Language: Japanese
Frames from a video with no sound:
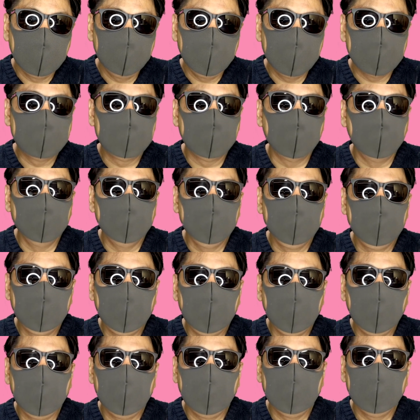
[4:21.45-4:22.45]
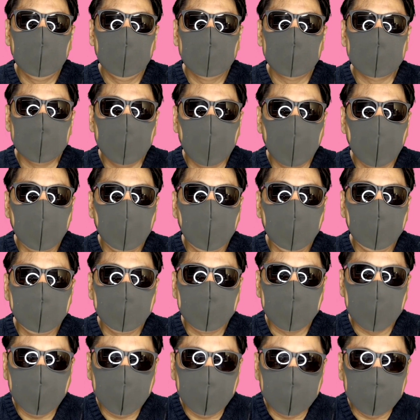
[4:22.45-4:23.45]
やっぱ尊敬ですね。
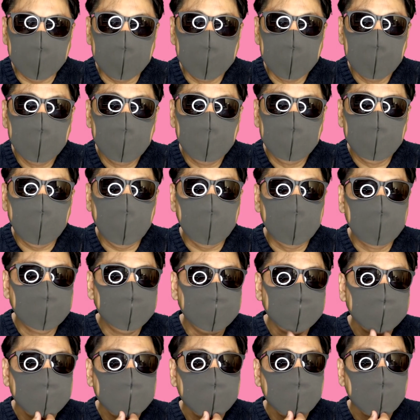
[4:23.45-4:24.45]
はい。で、